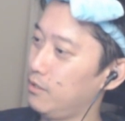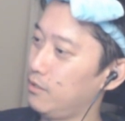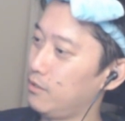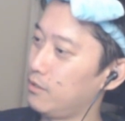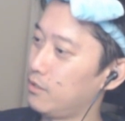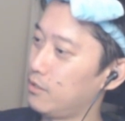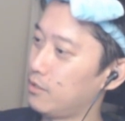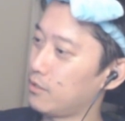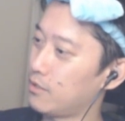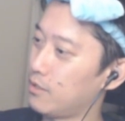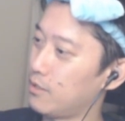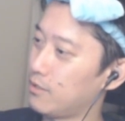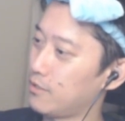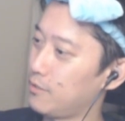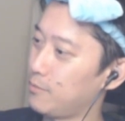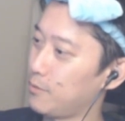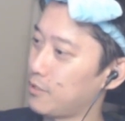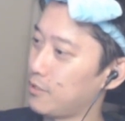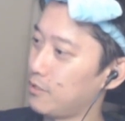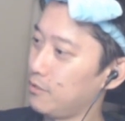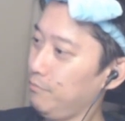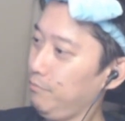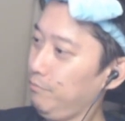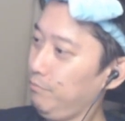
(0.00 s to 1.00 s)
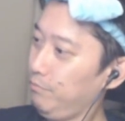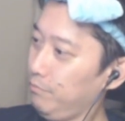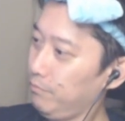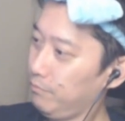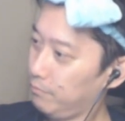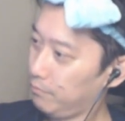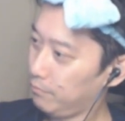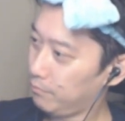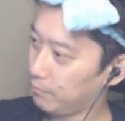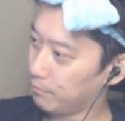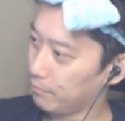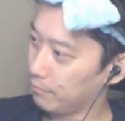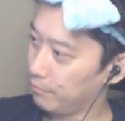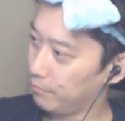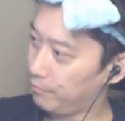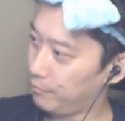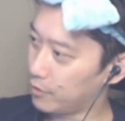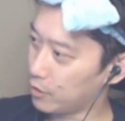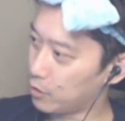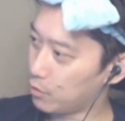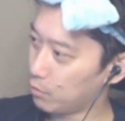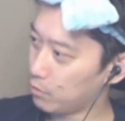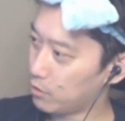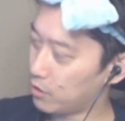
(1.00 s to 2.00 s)
七井さん、初スパです。
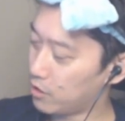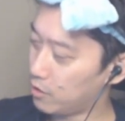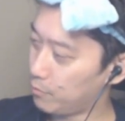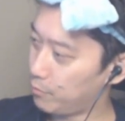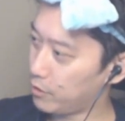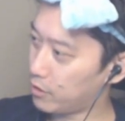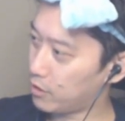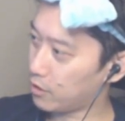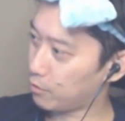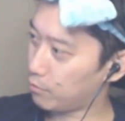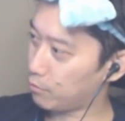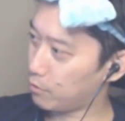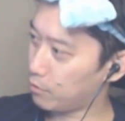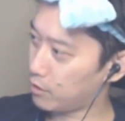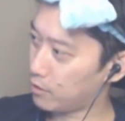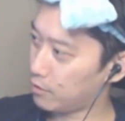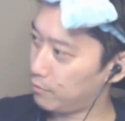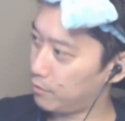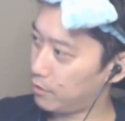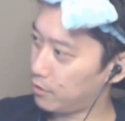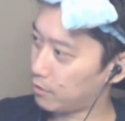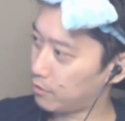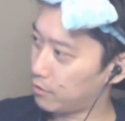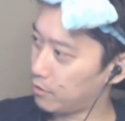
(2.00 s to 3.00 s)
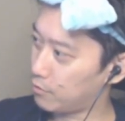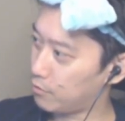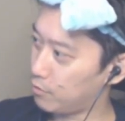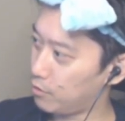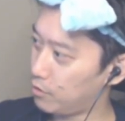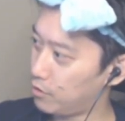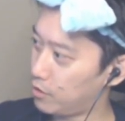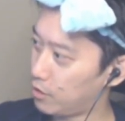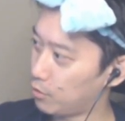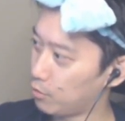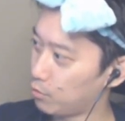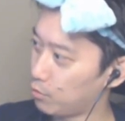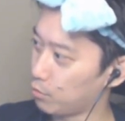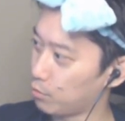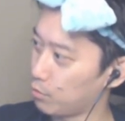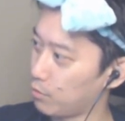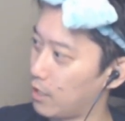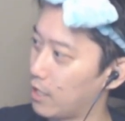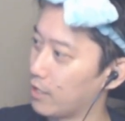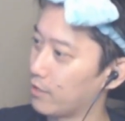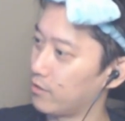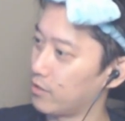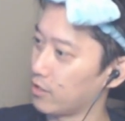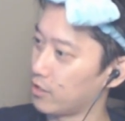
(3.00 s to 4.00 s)
今日誰でもいいから人肌に触れたくて、ツイッターの男
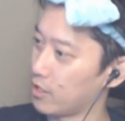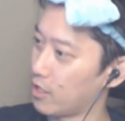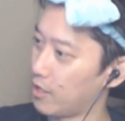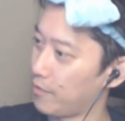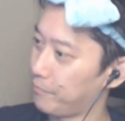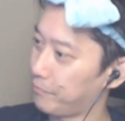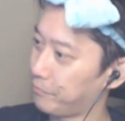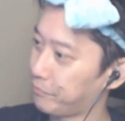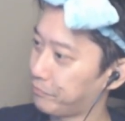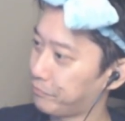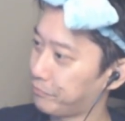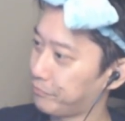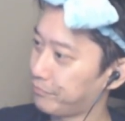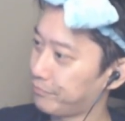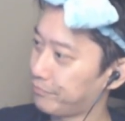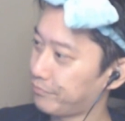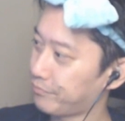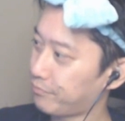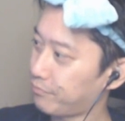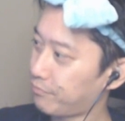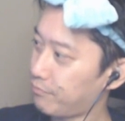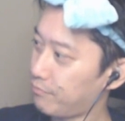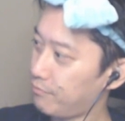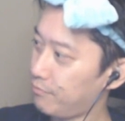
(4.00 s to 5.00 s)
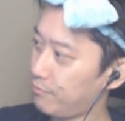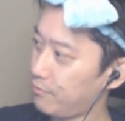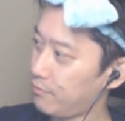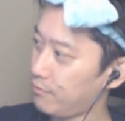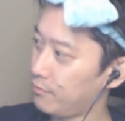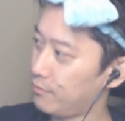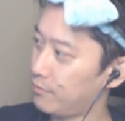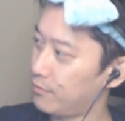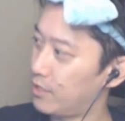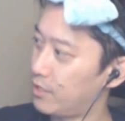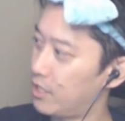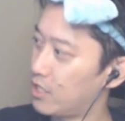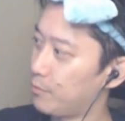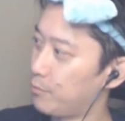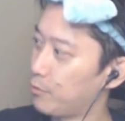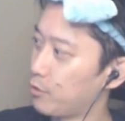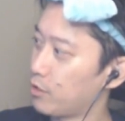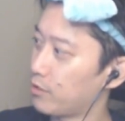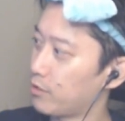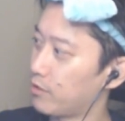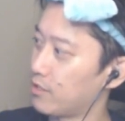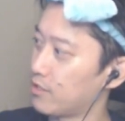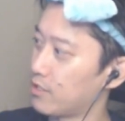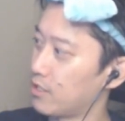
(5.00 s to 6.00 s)
と会ってきた。誰でもよ
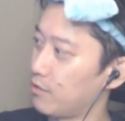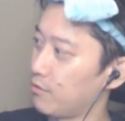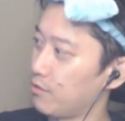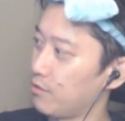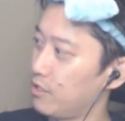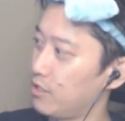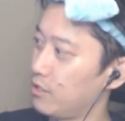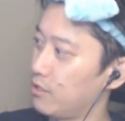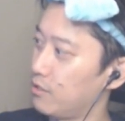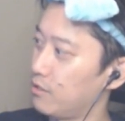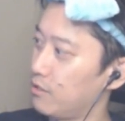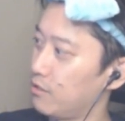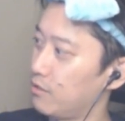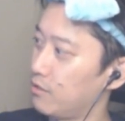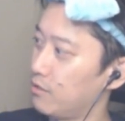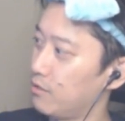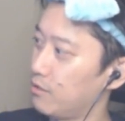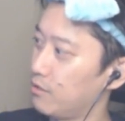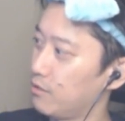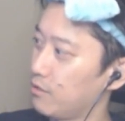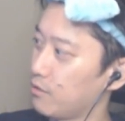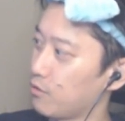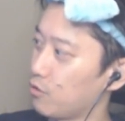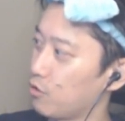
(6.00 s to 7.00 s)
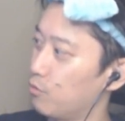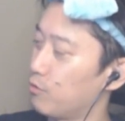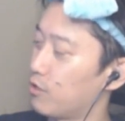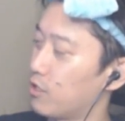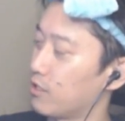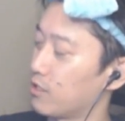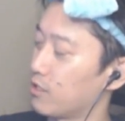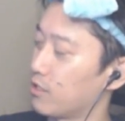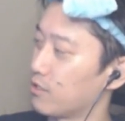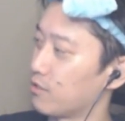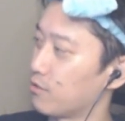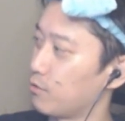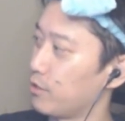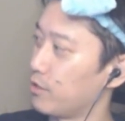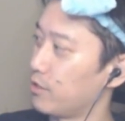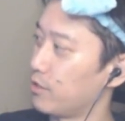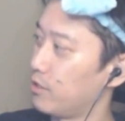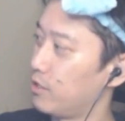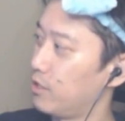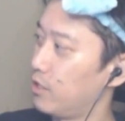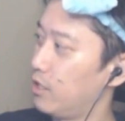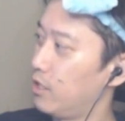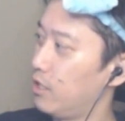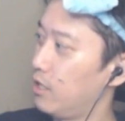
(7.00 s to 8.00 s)
かったはずなのに、虚無感がすごい。
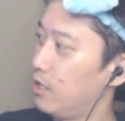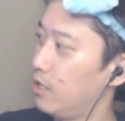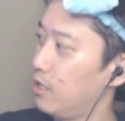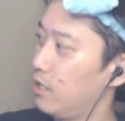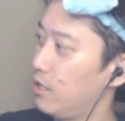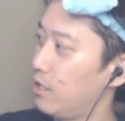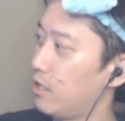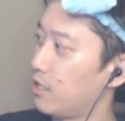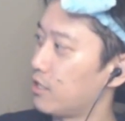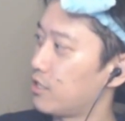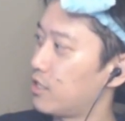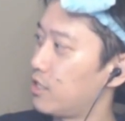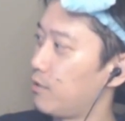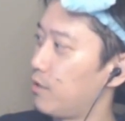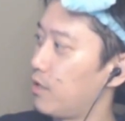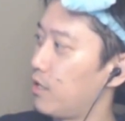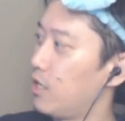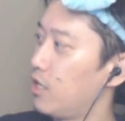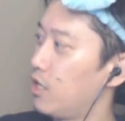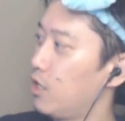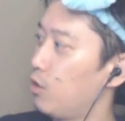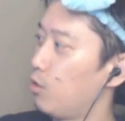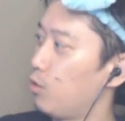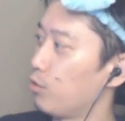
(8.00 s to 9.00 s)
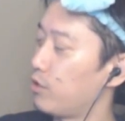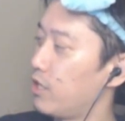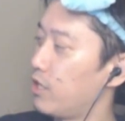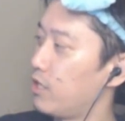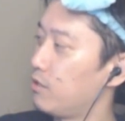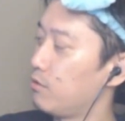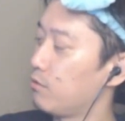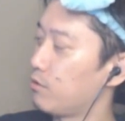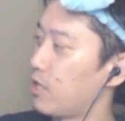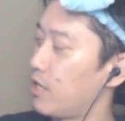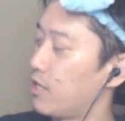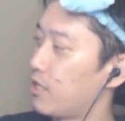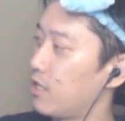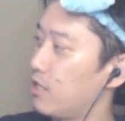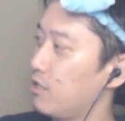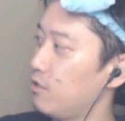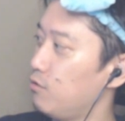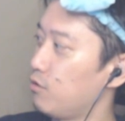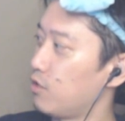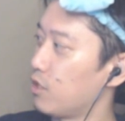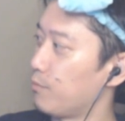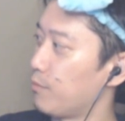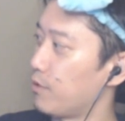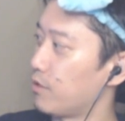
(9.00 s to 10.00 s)
明日はホテヘルの体験
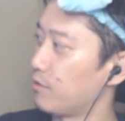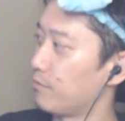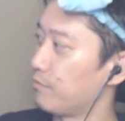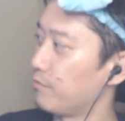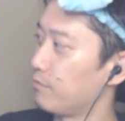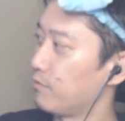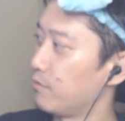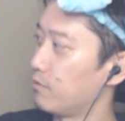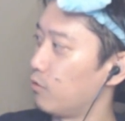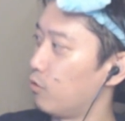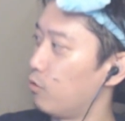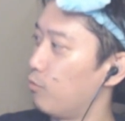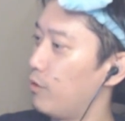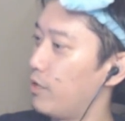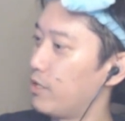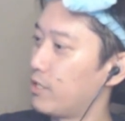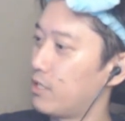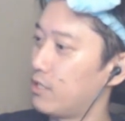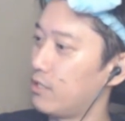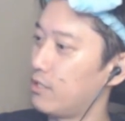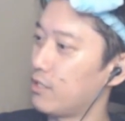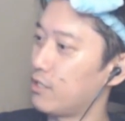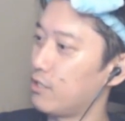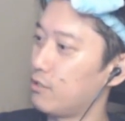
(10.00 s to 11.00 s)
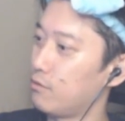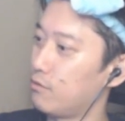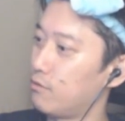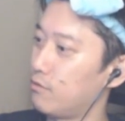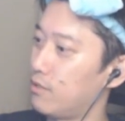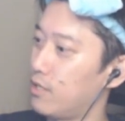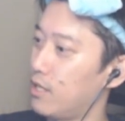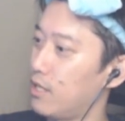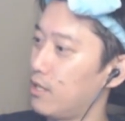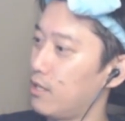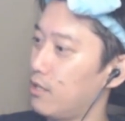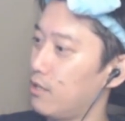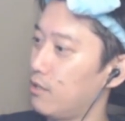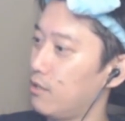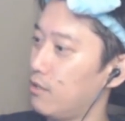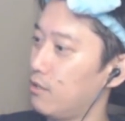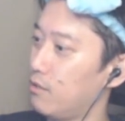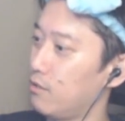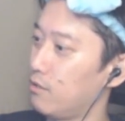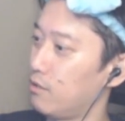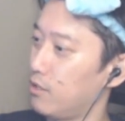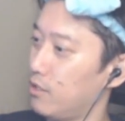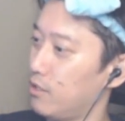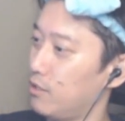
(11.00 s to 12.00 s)
入店もある。お前ならできるって、
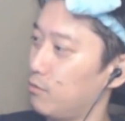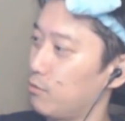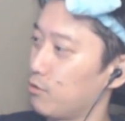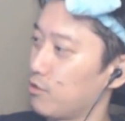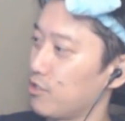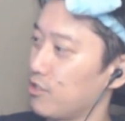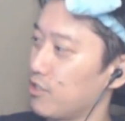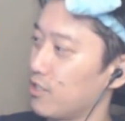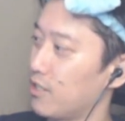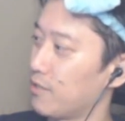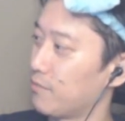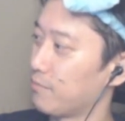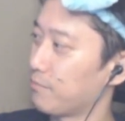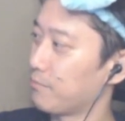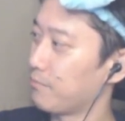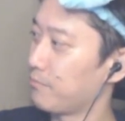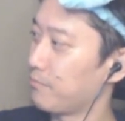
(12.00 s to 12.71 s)
エヘル惜しいな。